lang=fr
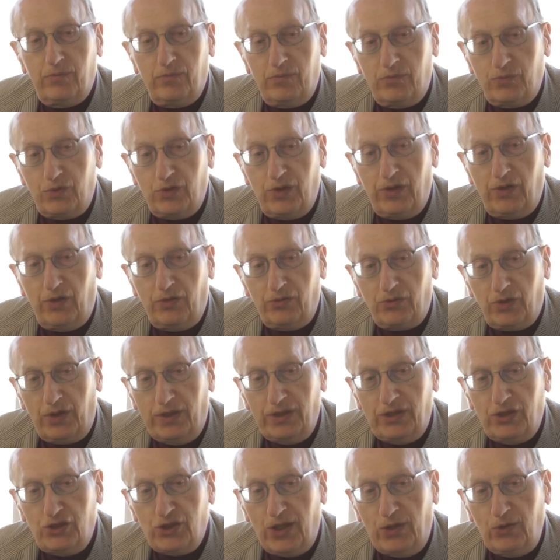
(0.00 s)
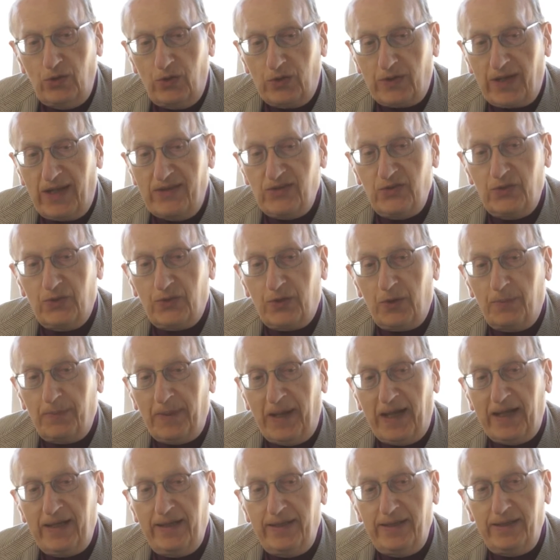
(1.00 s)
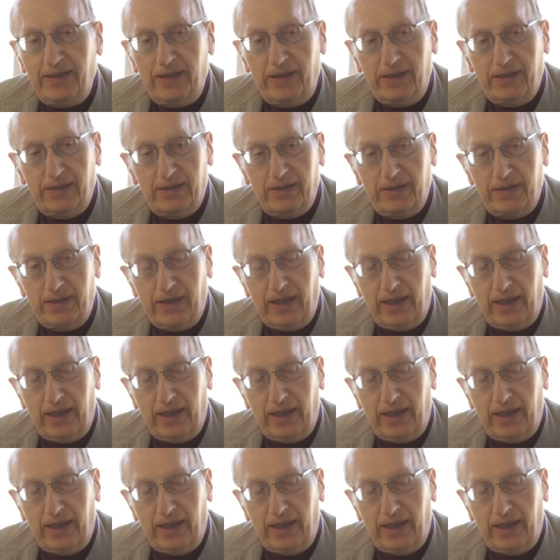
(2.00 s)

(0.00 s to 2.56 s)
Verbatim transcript: j'en ai déjà eu l'occasion d'en parler euh,